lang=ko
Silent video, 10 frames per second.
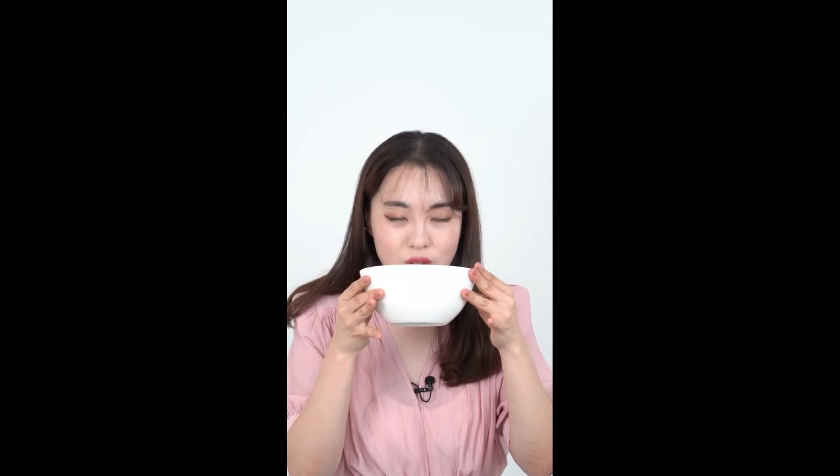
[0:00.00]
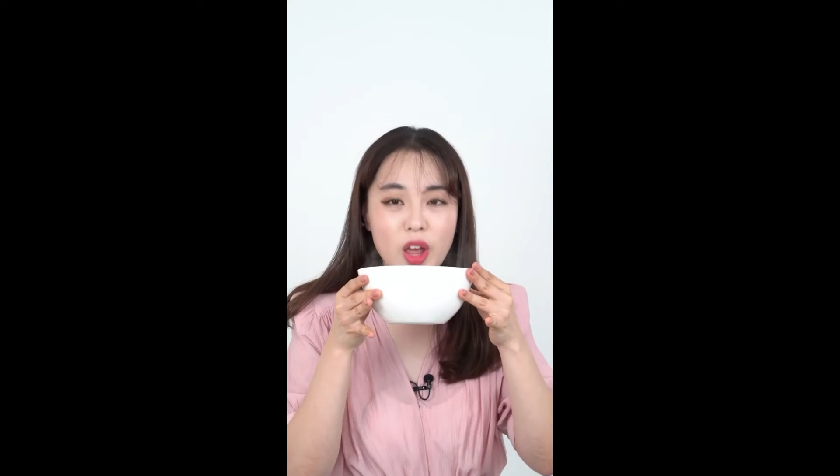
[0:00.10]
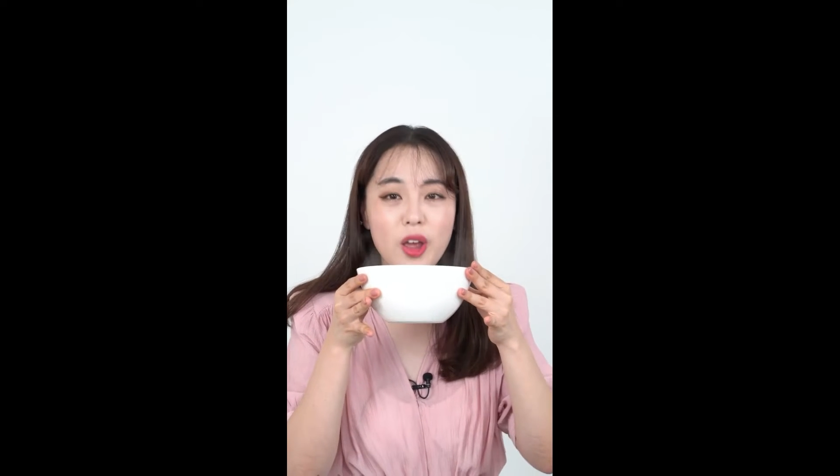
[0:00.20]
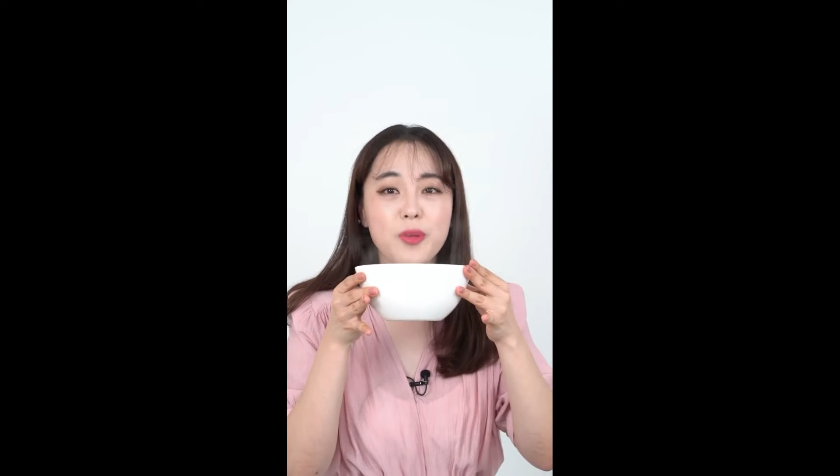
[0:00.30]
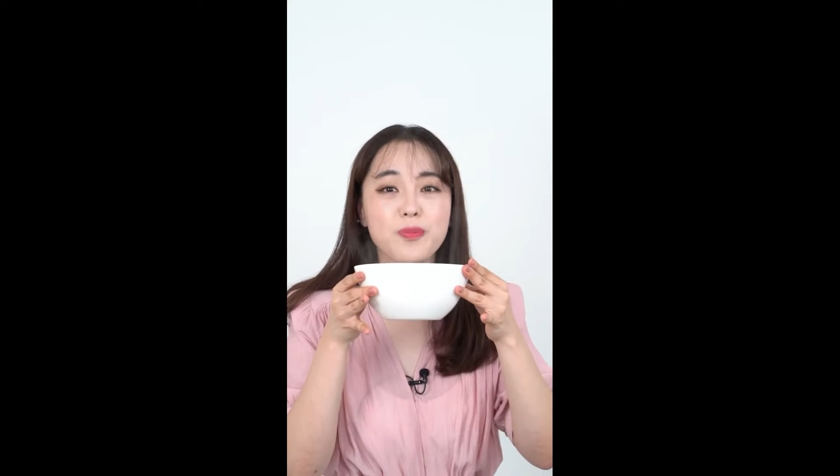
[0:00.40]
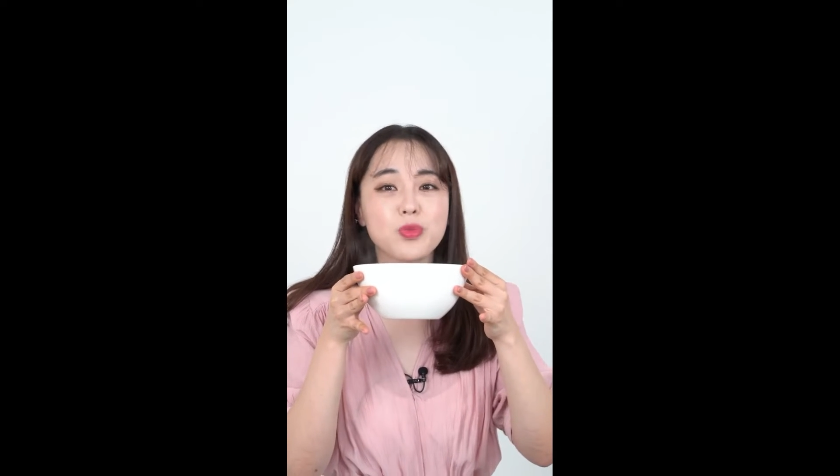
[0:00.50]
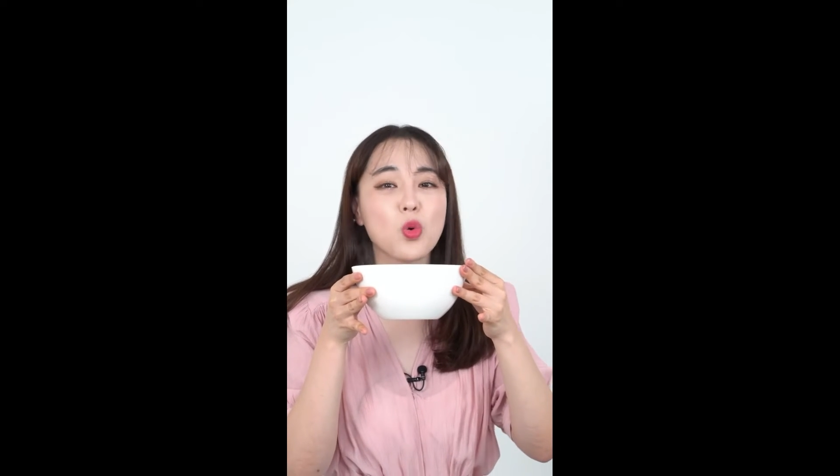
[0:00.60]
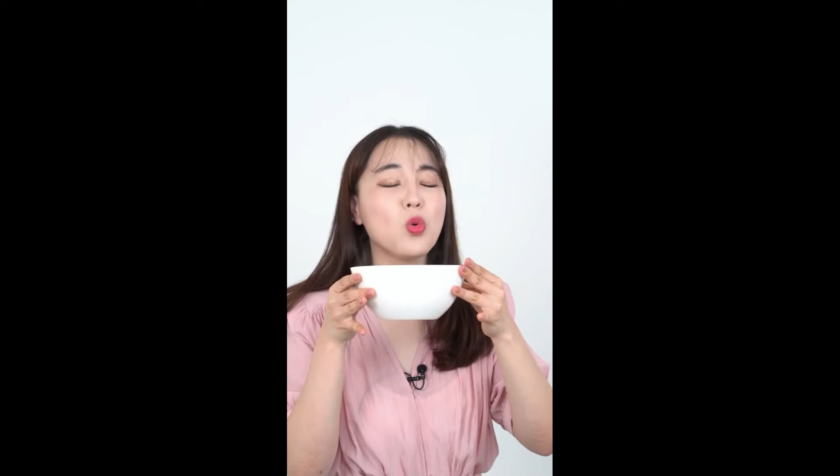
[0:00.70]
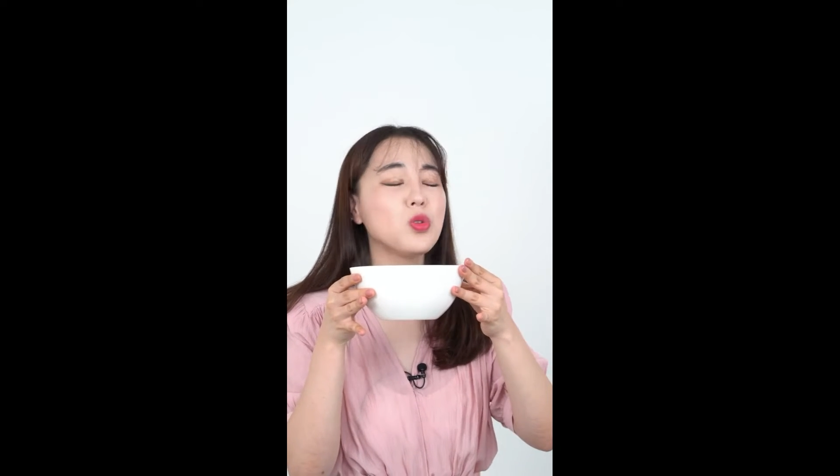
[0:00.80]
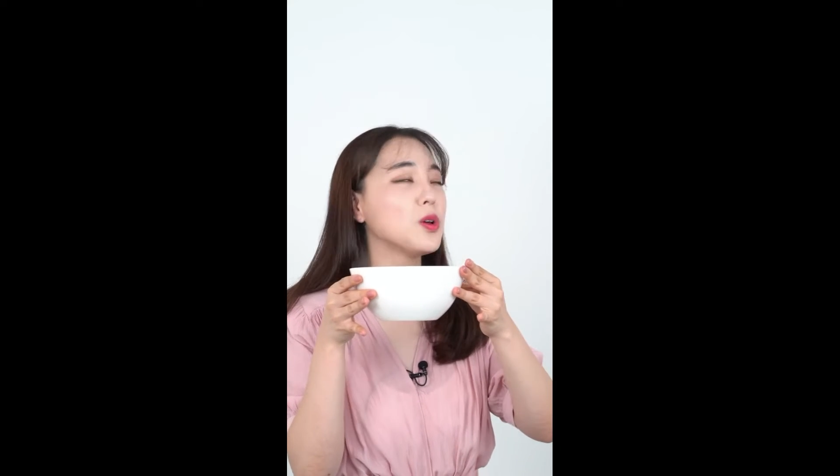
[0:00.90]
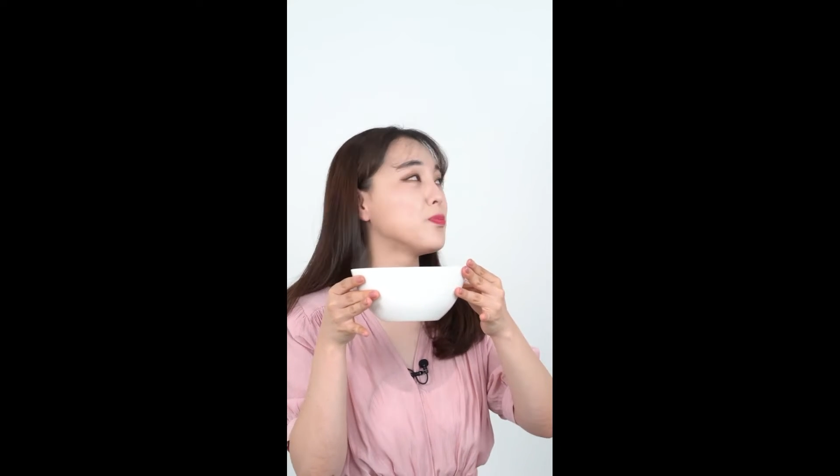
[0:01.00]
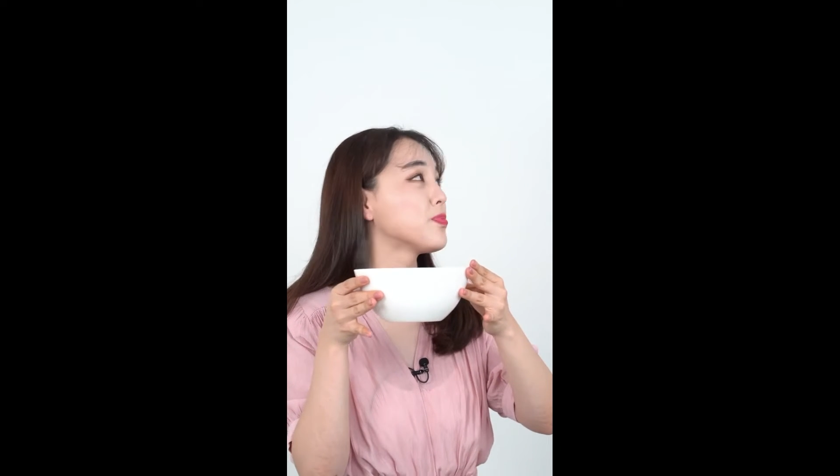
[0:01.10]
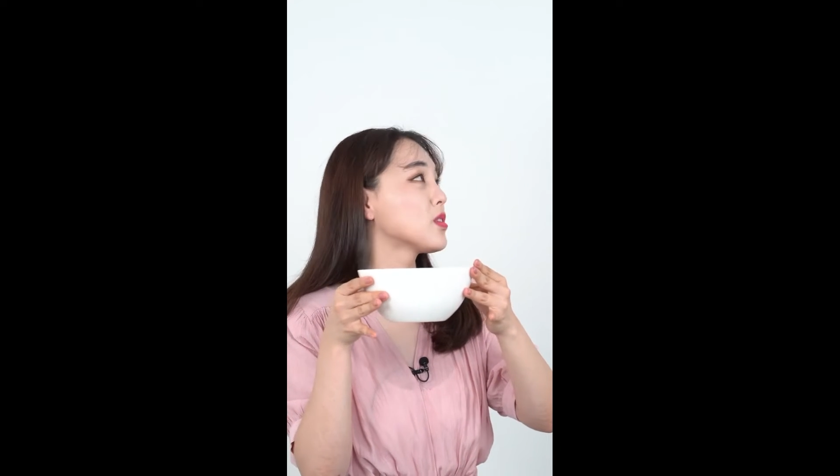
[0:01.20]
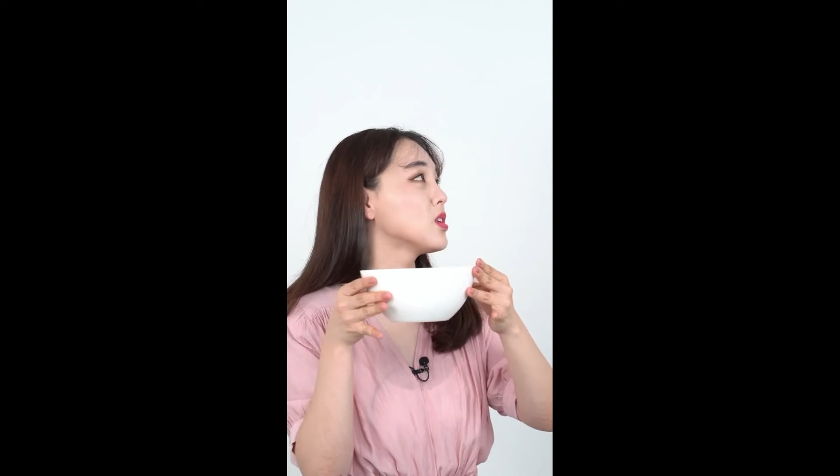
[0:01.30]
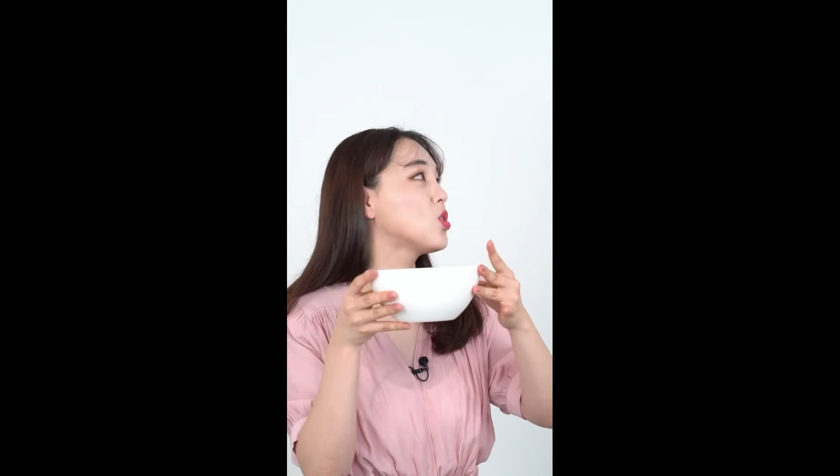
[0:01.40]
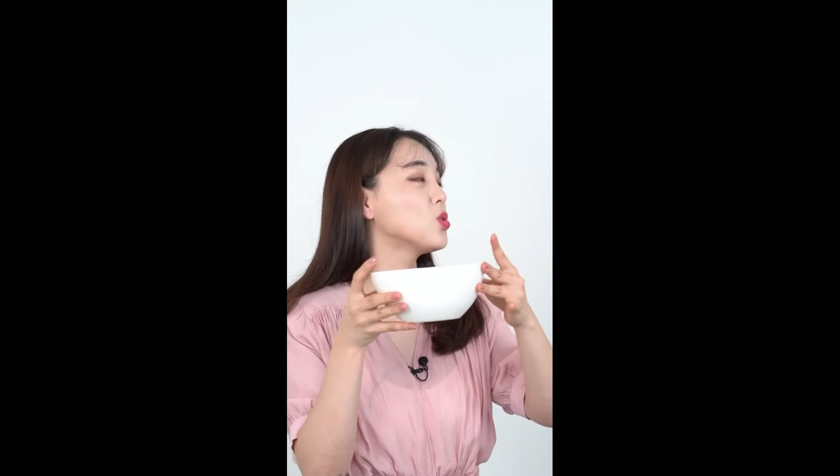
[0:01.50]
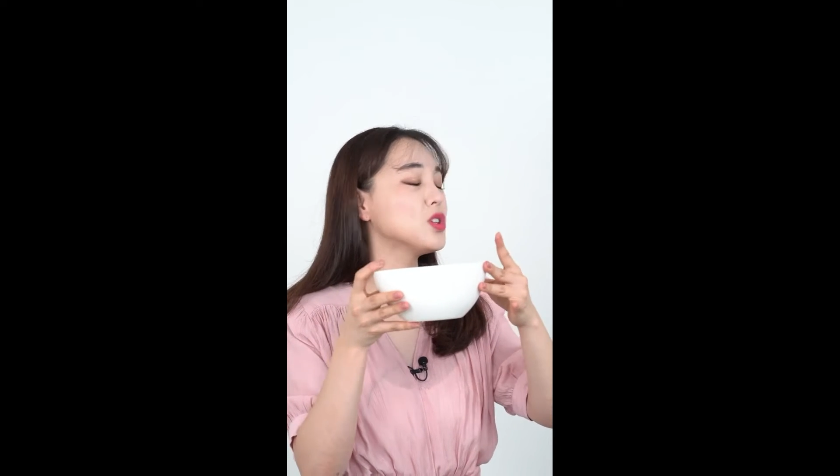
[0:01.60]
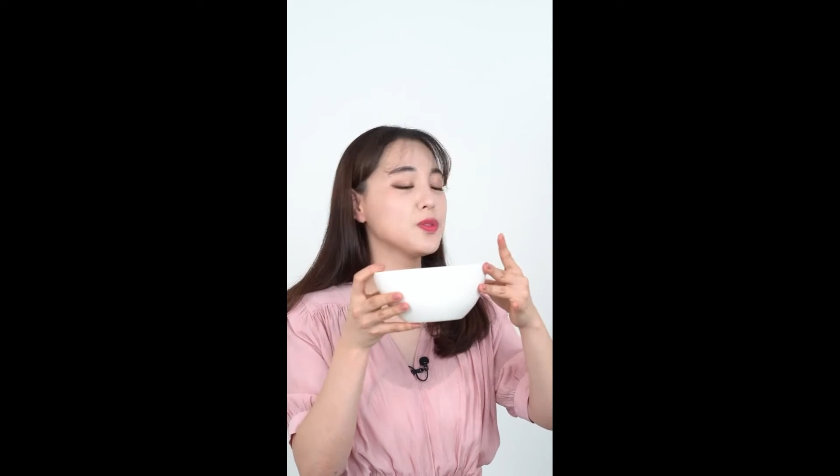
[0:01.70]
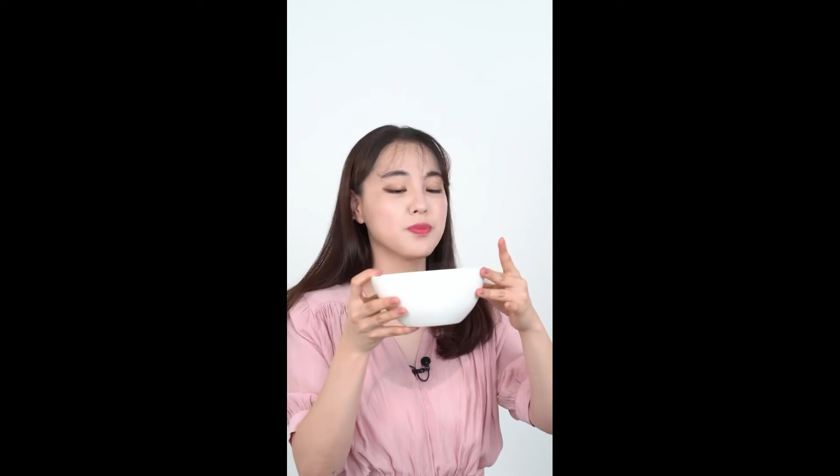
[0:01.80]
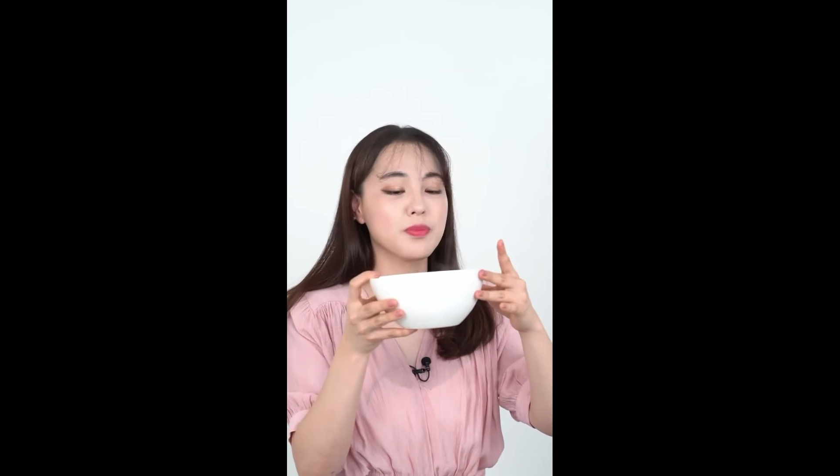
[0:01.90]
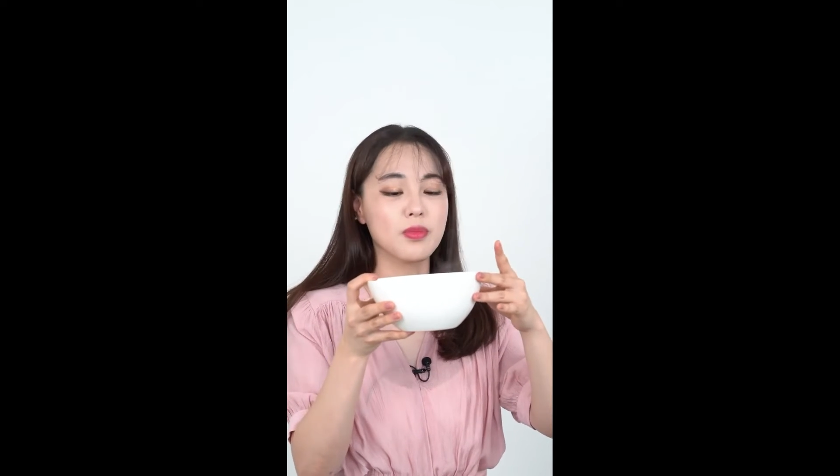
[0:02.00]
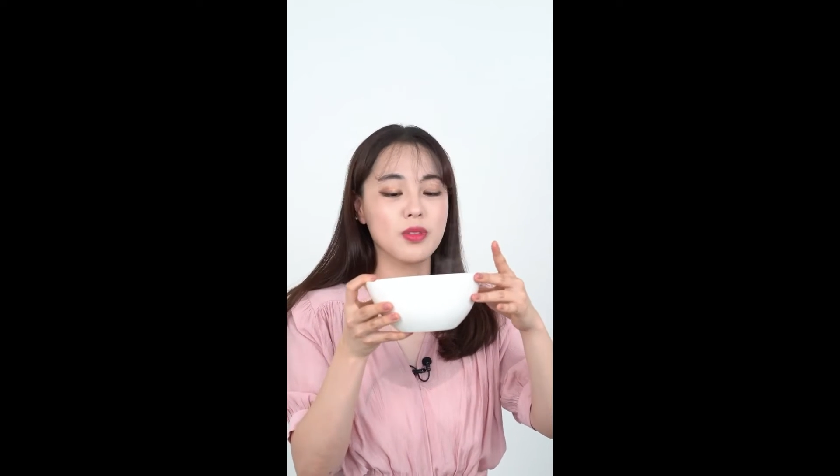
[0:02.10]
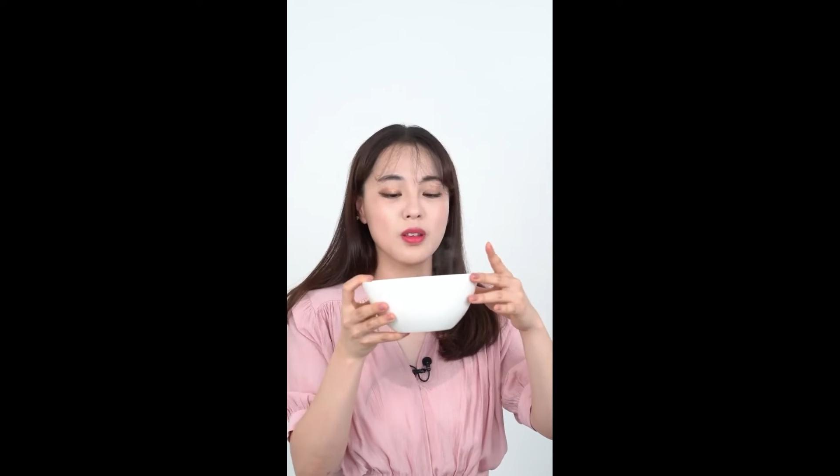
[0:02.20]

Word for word: 근데 동훈님 이거는